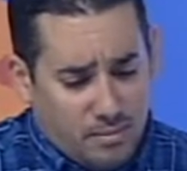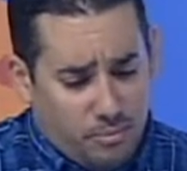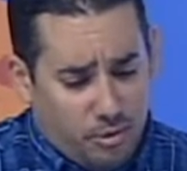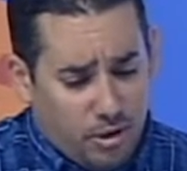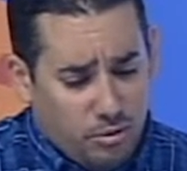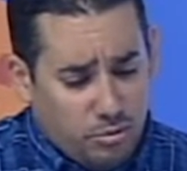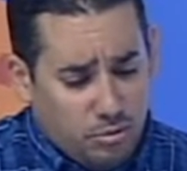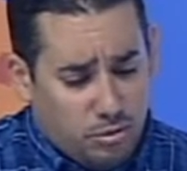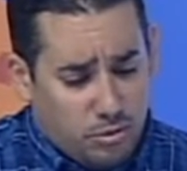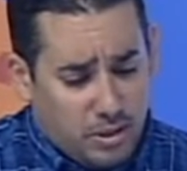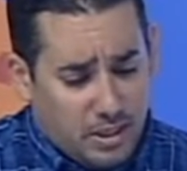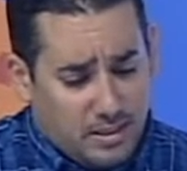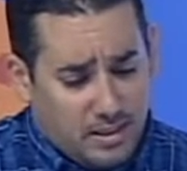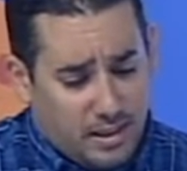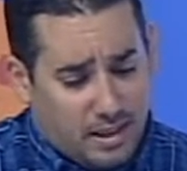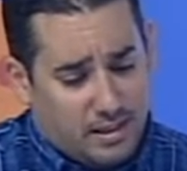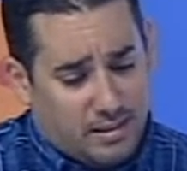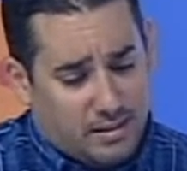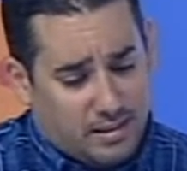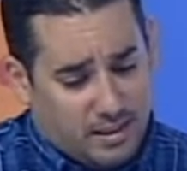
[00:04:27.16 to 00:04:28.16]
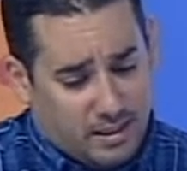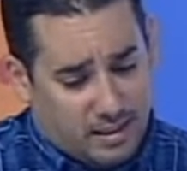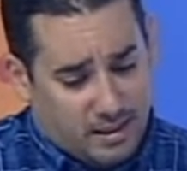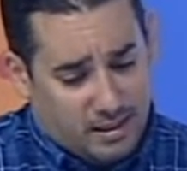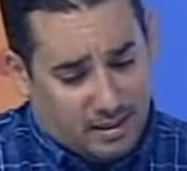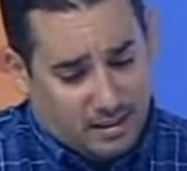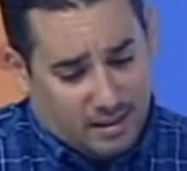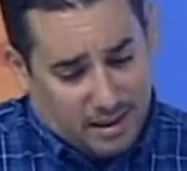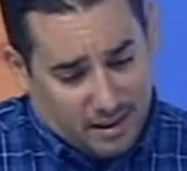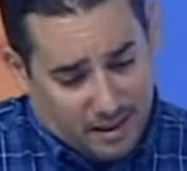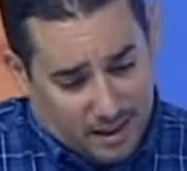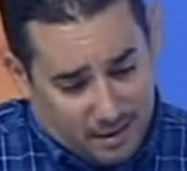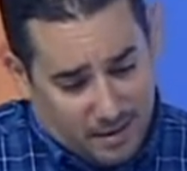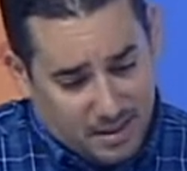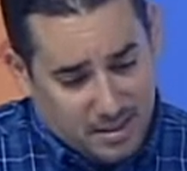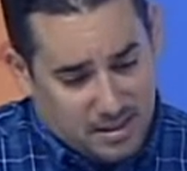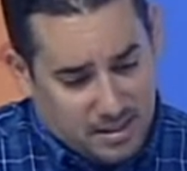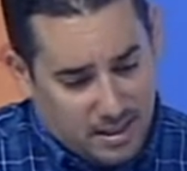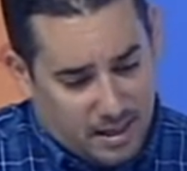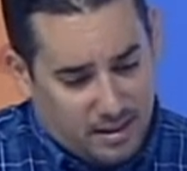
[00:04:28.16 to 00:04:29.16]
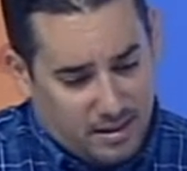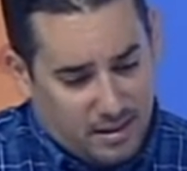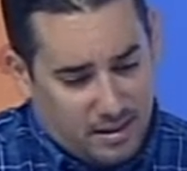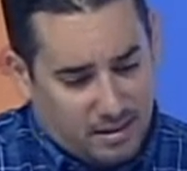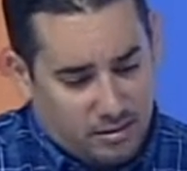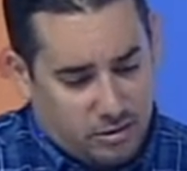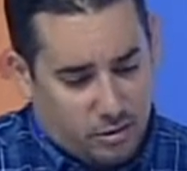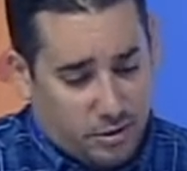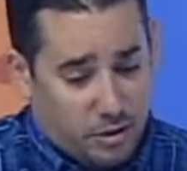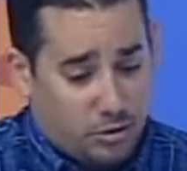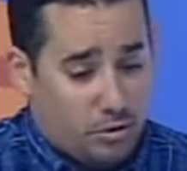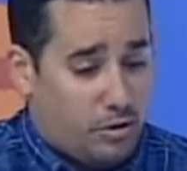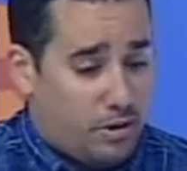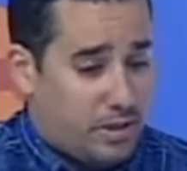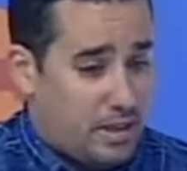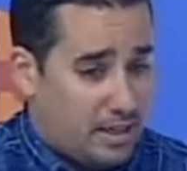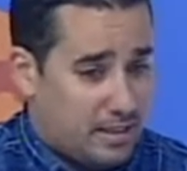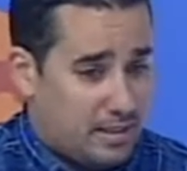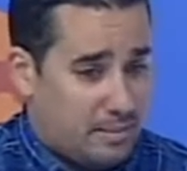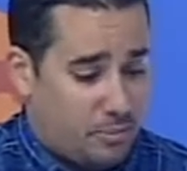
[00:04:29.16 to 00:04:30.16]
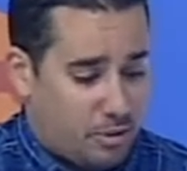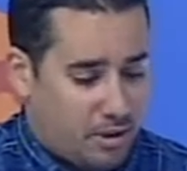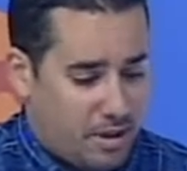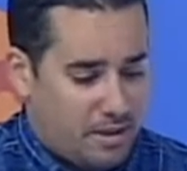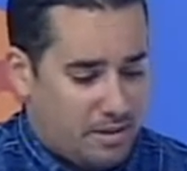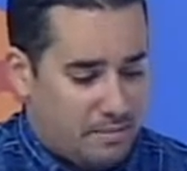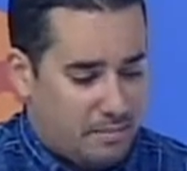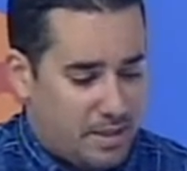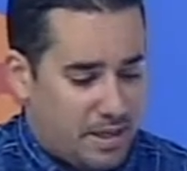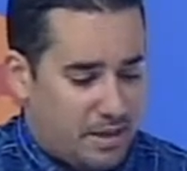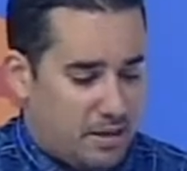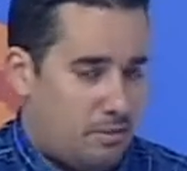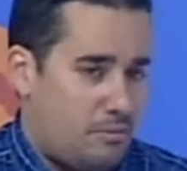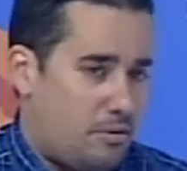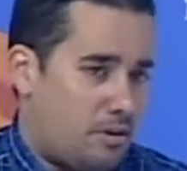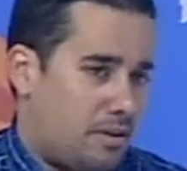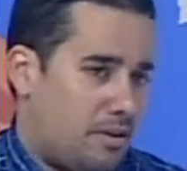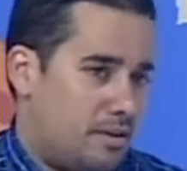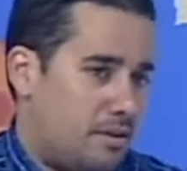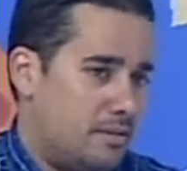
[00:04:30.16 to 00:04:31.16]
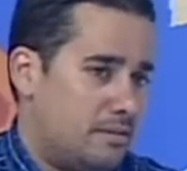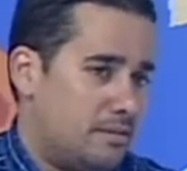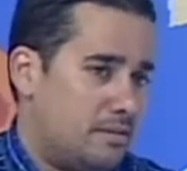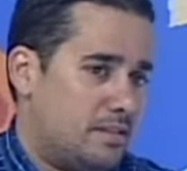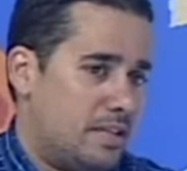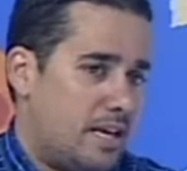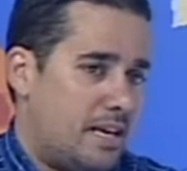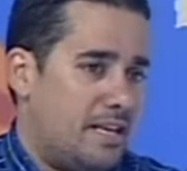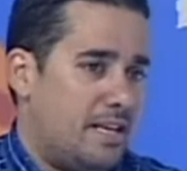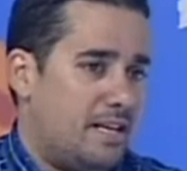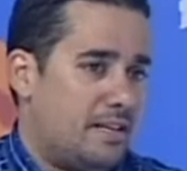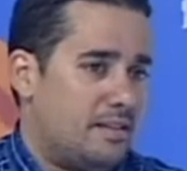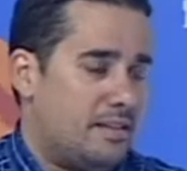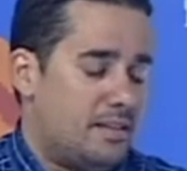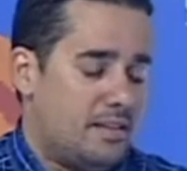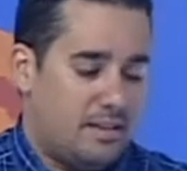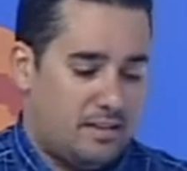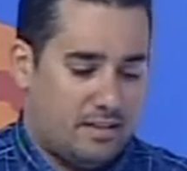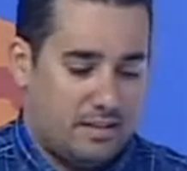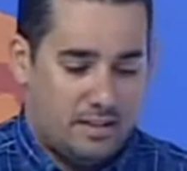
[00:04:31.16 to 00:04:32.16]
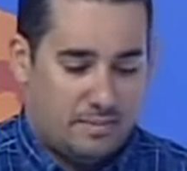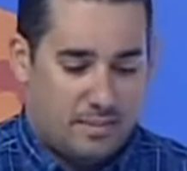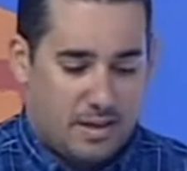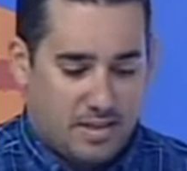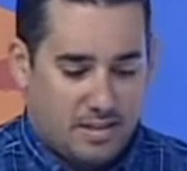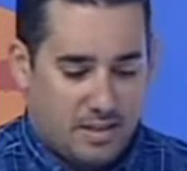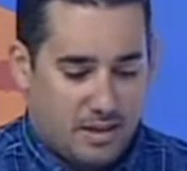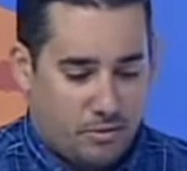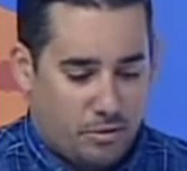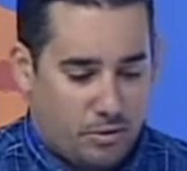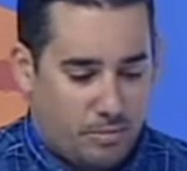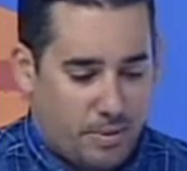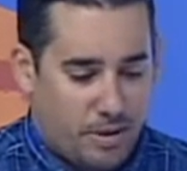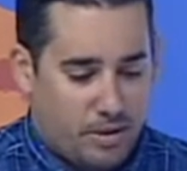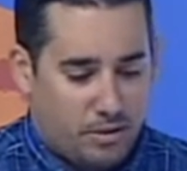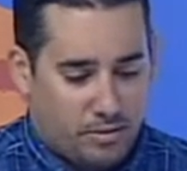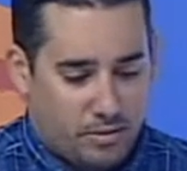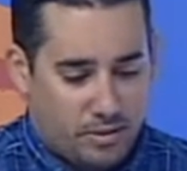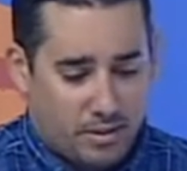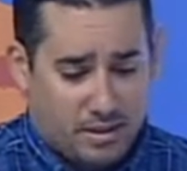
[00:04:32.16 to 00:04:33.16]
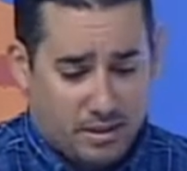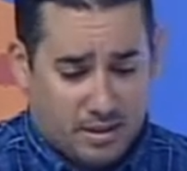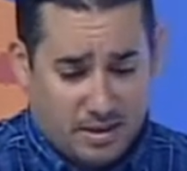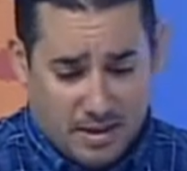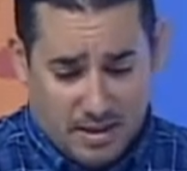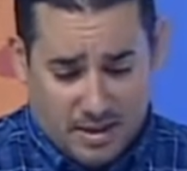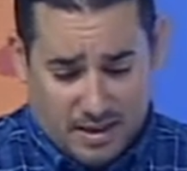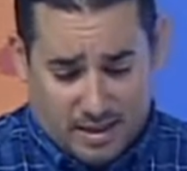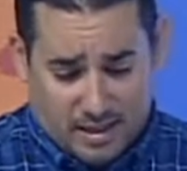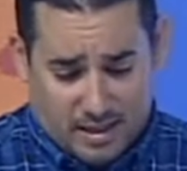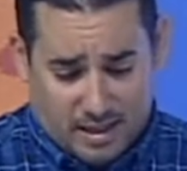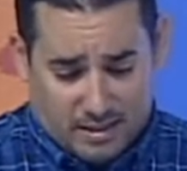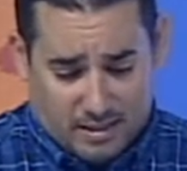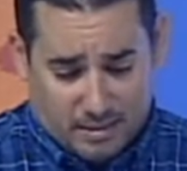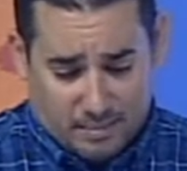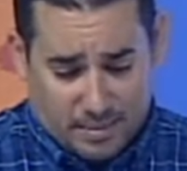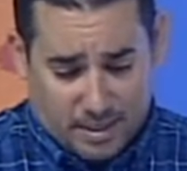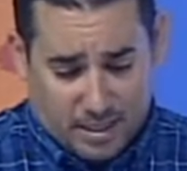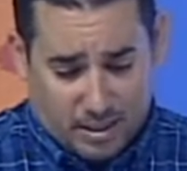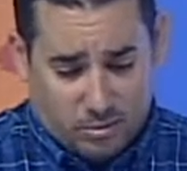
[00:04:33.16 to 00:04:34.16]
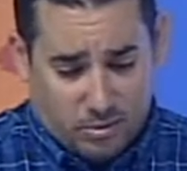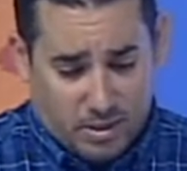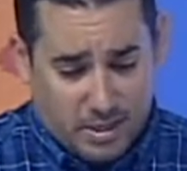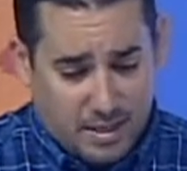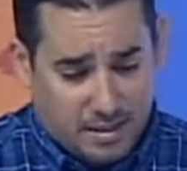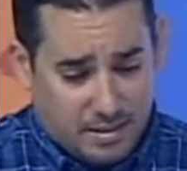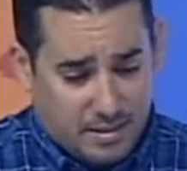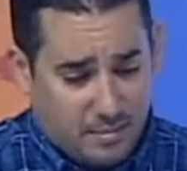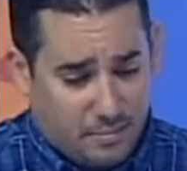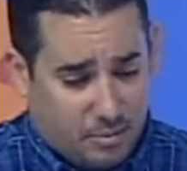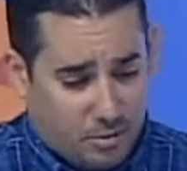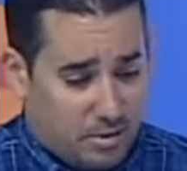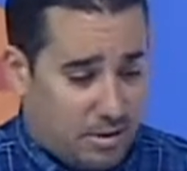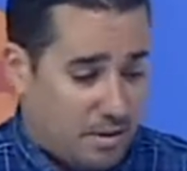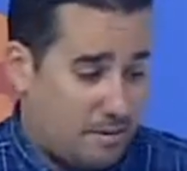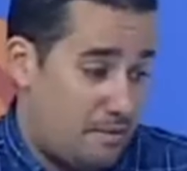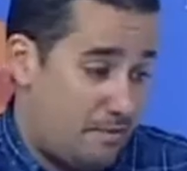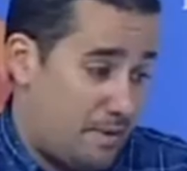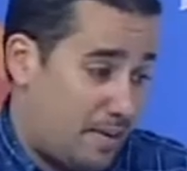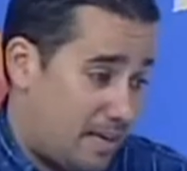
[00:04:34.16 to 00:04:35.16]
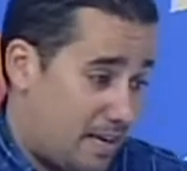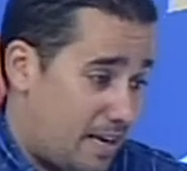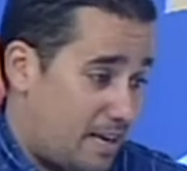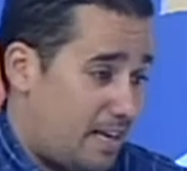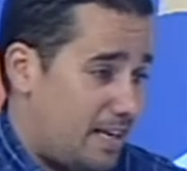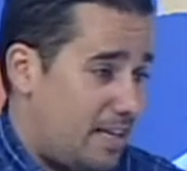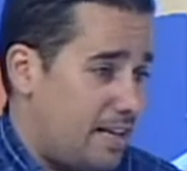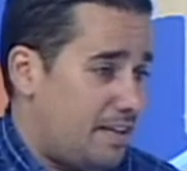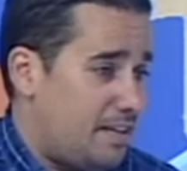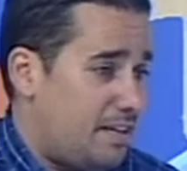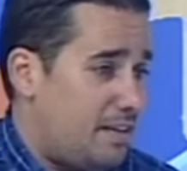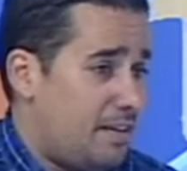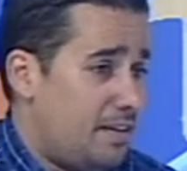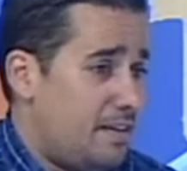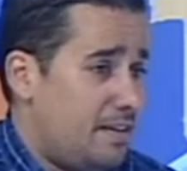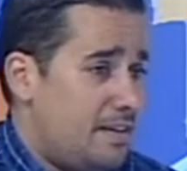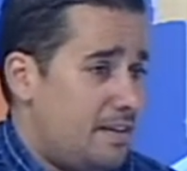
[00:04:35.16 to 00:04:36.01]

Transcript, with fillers: pues un turista de edad avanzada, sobre todo ahora en la temporada de invierno, porque se alejan de países europeos donde las temperaturas y el tiempo no están bien, vienen a Canarias